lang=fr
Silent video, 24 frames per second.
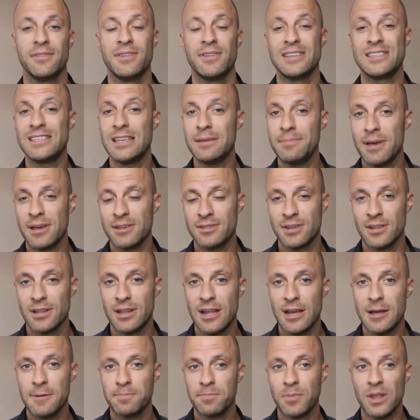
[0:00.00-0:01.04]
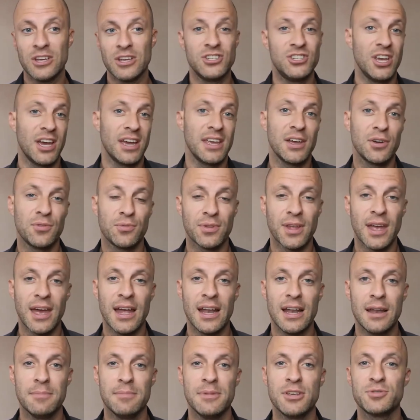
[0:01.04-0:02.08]
ces personnes-là, j'ai rien contre
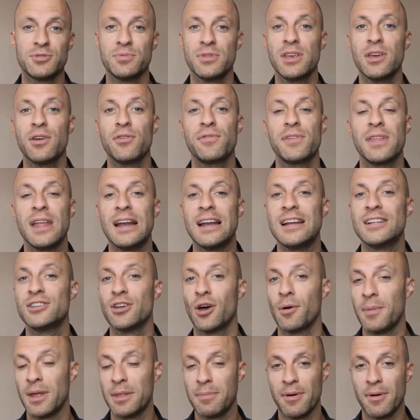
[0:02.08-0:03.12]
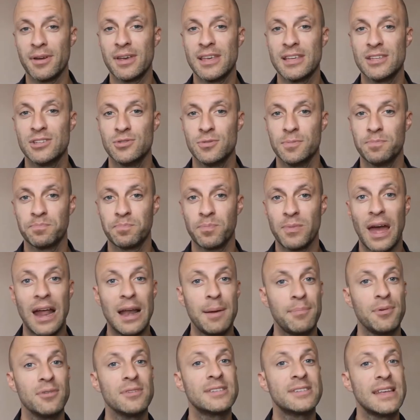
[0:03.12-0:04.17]
elles, mais je me dis qu'au final, elles ne se remettent pas en question.
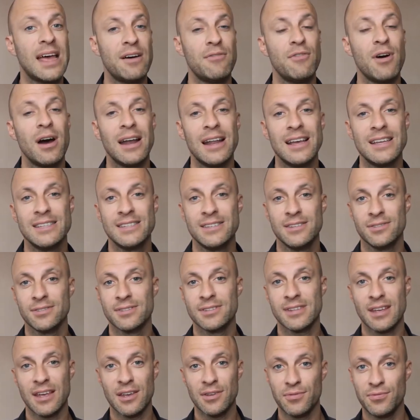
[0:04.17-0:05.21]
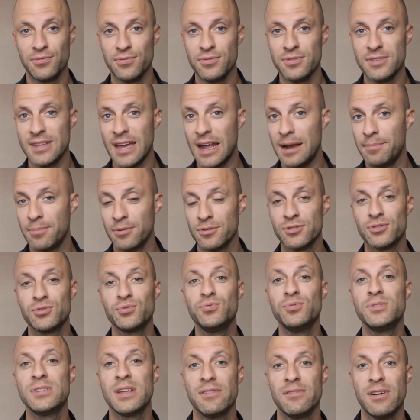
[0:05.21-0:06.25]
Elles pensent avoir la science infuse, elles pensent
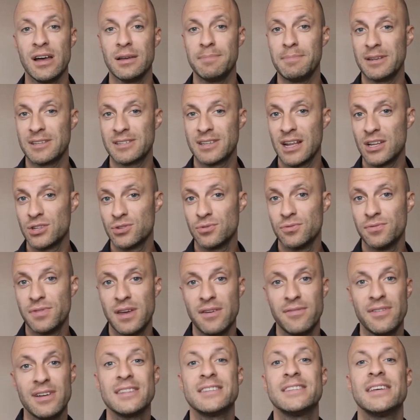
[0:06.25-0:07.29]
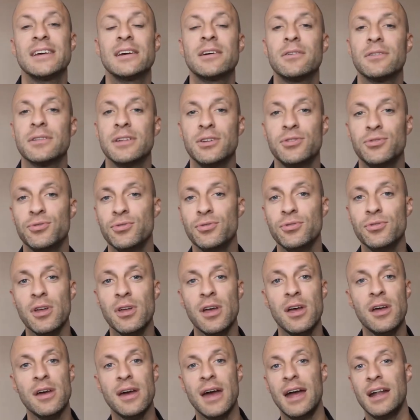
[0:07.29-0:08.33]
tout savoir, parce qu'elles ont fait 25 ans d'études,
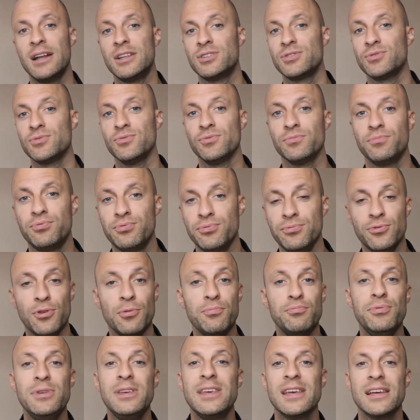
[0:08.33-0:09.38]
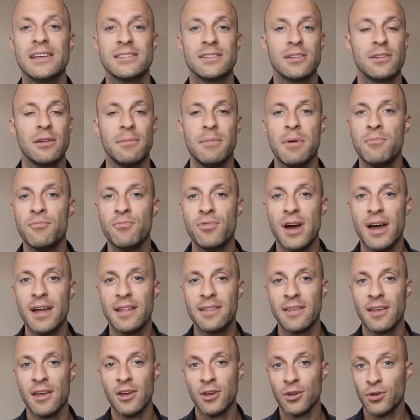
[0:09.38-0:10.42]
elles sont plus, depuis 15 ans dans la même
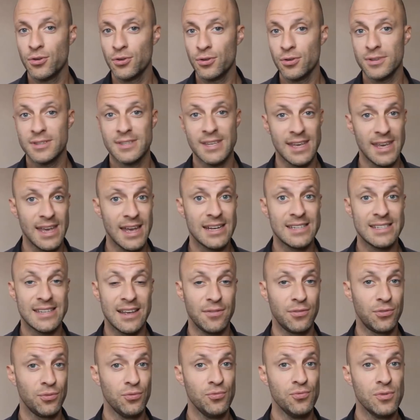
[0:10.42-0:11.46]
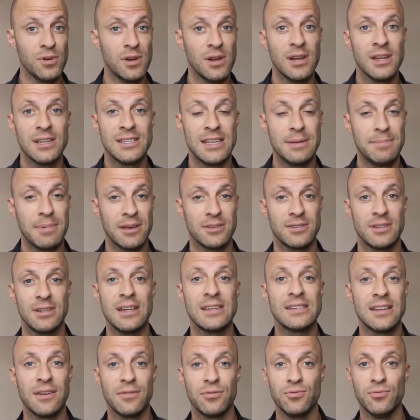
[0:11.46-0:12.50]
boîte, que ça y est, elles savent tout. Ces
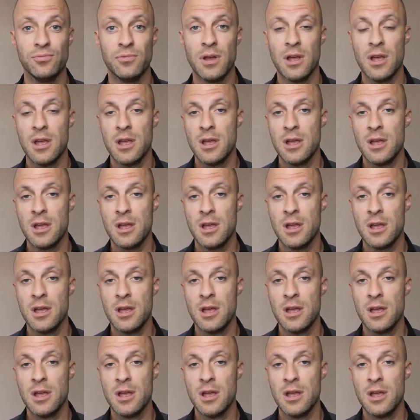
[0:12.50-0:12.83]
personnes-là savent tout.